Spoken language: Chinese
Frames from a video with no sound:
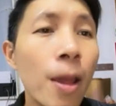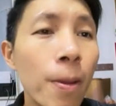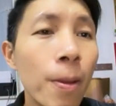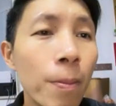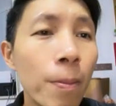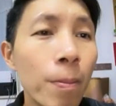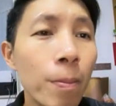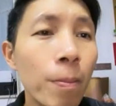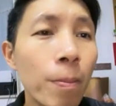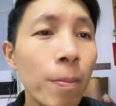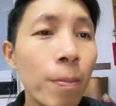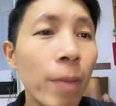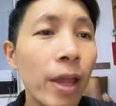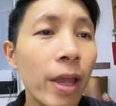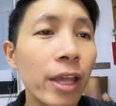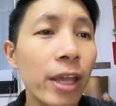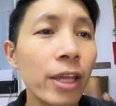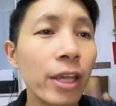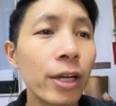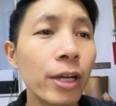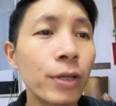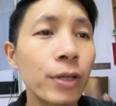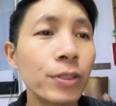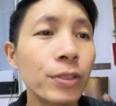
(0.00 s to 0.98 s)
没
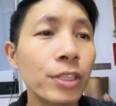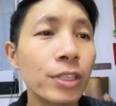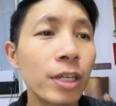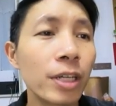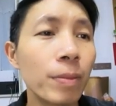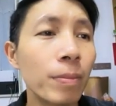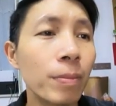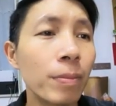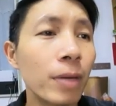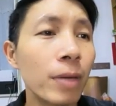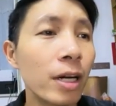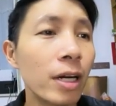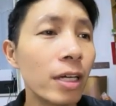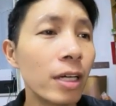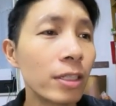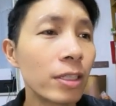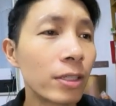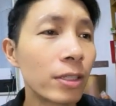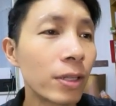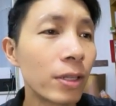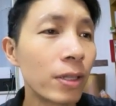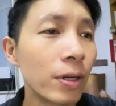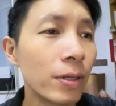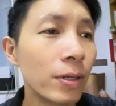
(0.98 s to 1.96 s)
有什么
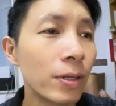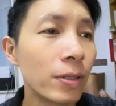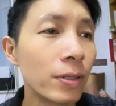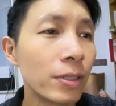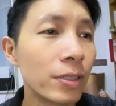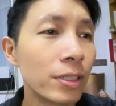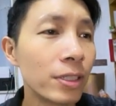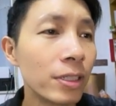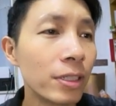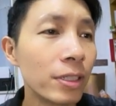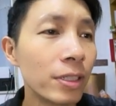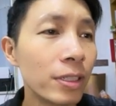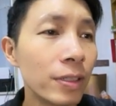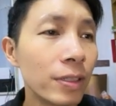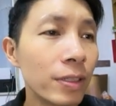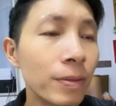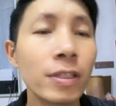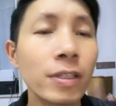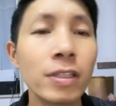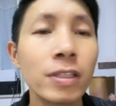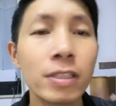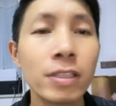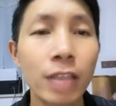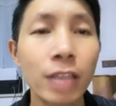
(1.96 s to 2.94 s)
东西。
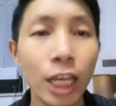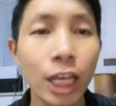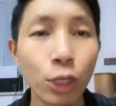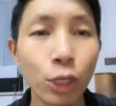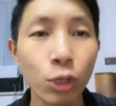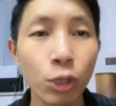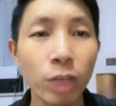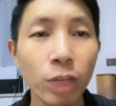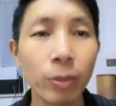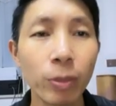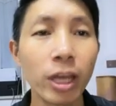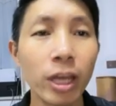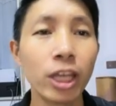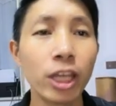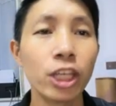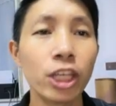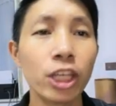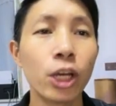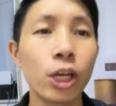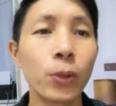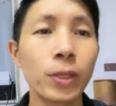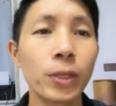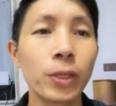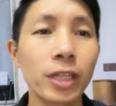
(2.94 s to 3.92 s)
在英语里面
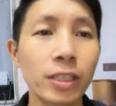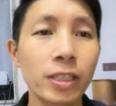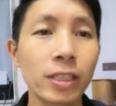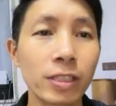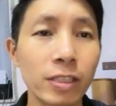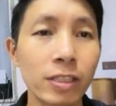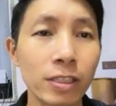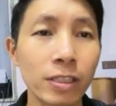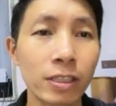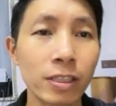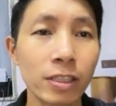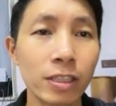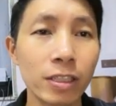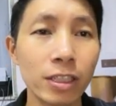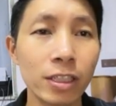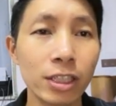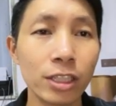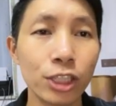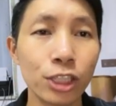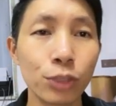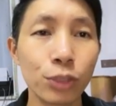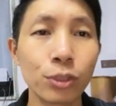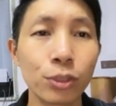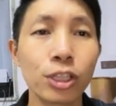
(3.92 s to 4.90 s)
有一个词，
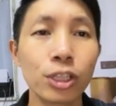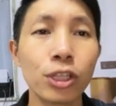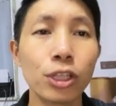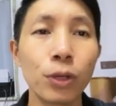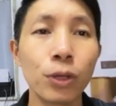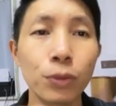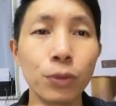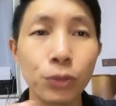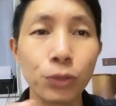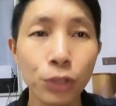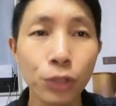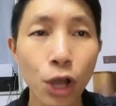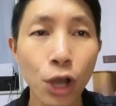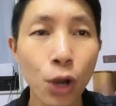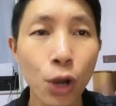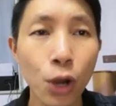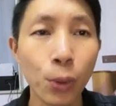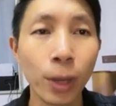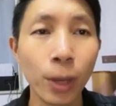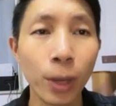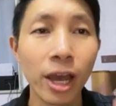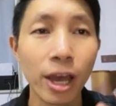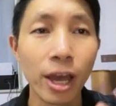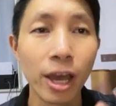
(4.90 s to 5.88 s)
就是由
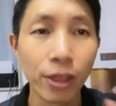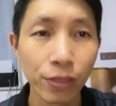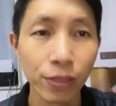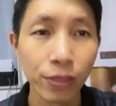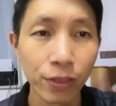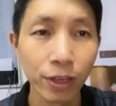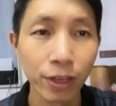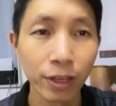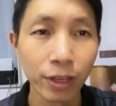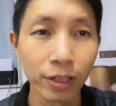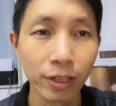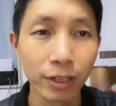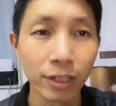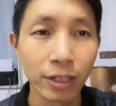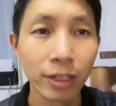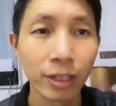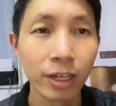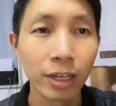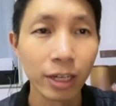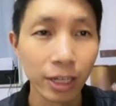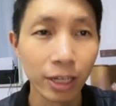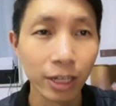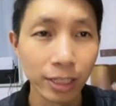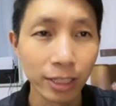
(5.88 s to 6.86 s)
no 和 thing
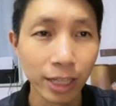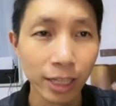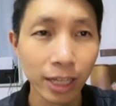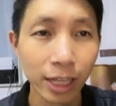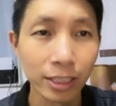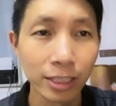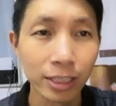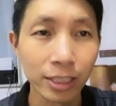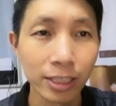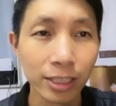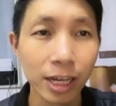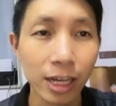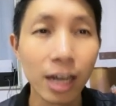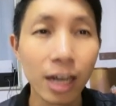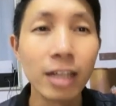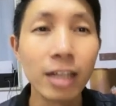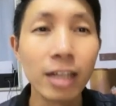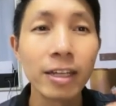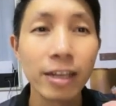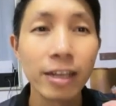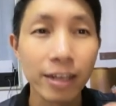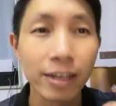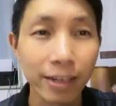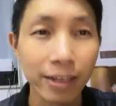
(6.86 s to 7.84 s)
合在一起的
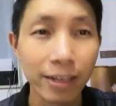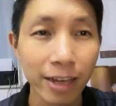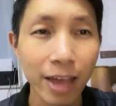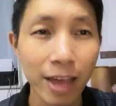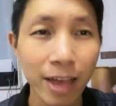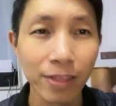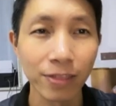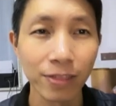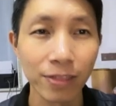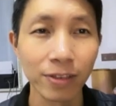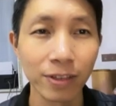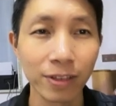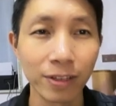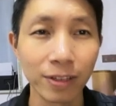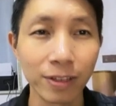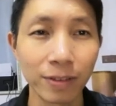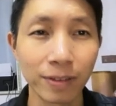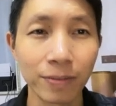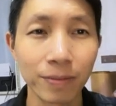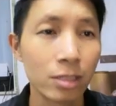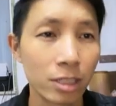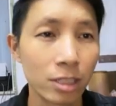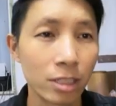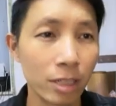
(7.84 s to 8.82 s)
nothing。
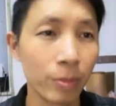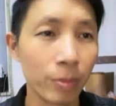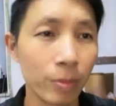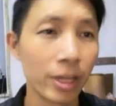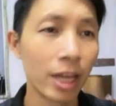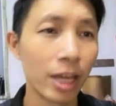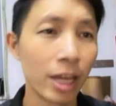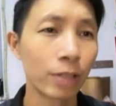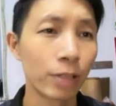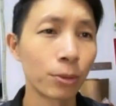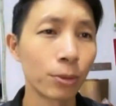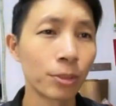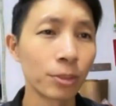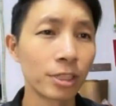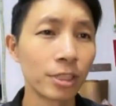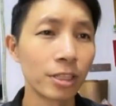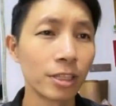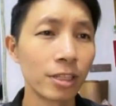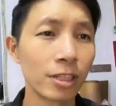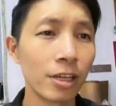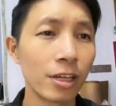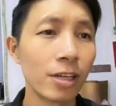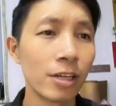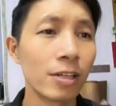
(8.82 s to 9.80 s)
什么样的东
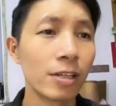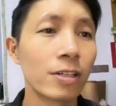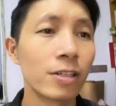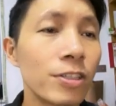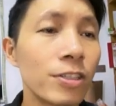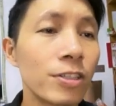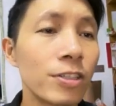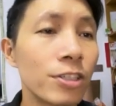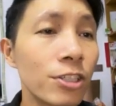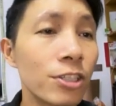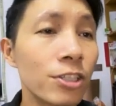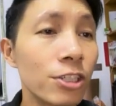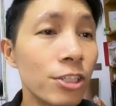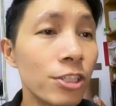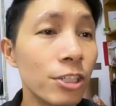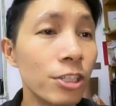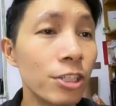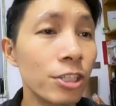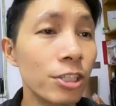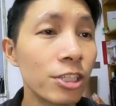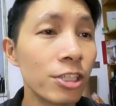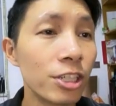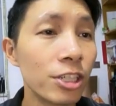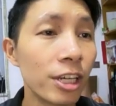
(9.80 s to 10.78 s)
西呢？
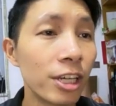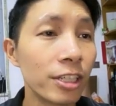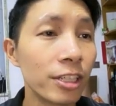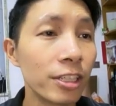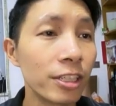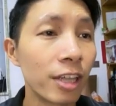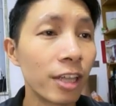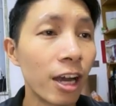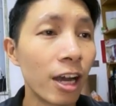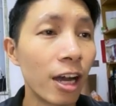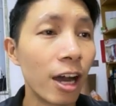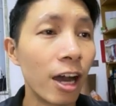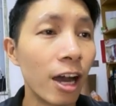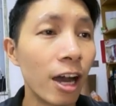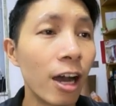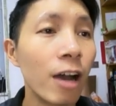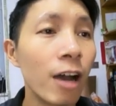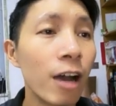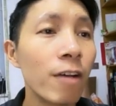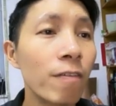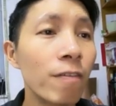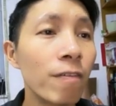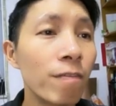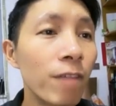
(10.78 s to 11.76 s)
值钱的
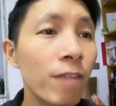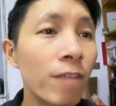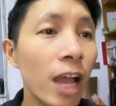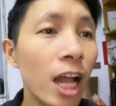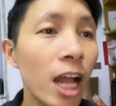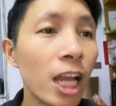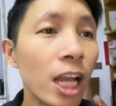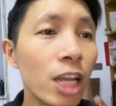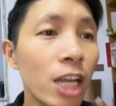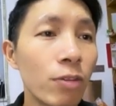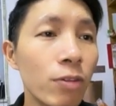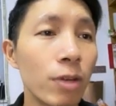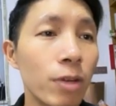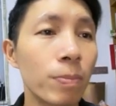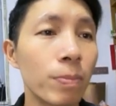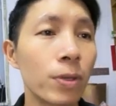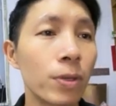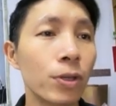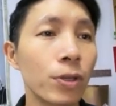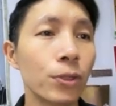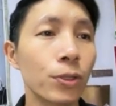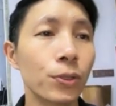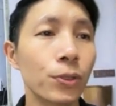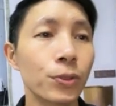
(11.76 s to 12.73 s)

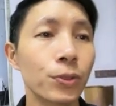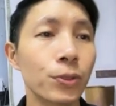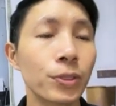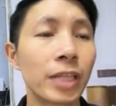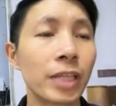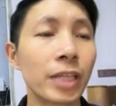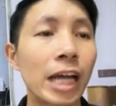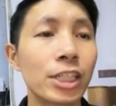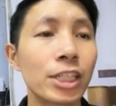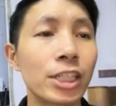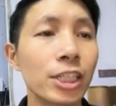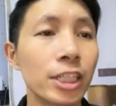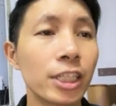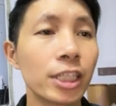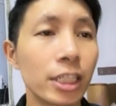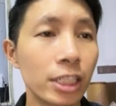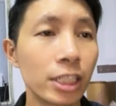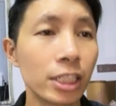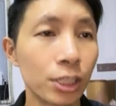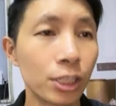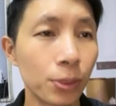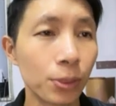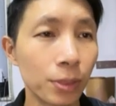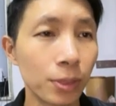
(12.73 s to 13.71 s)
valuable， 它是一个
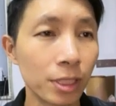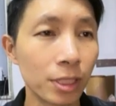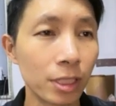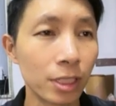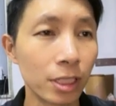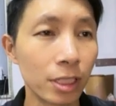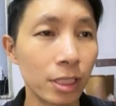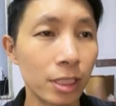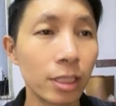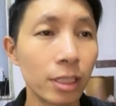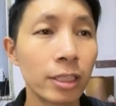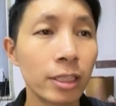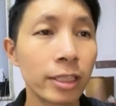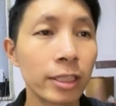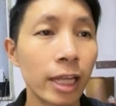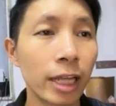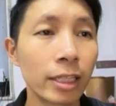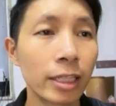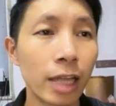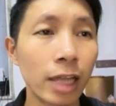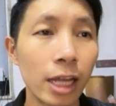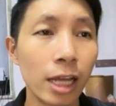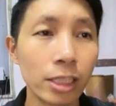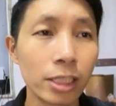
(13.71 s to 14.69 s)
形容词，
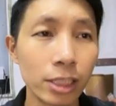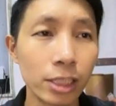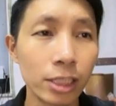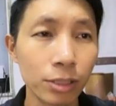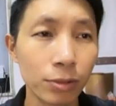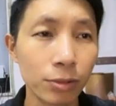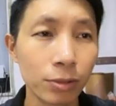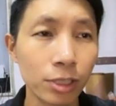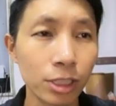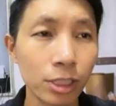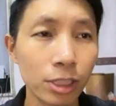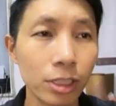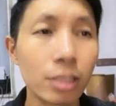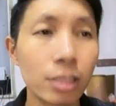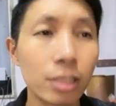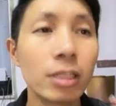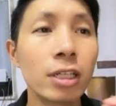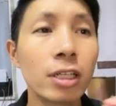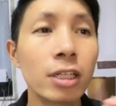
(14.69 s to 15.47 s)
当它来修饰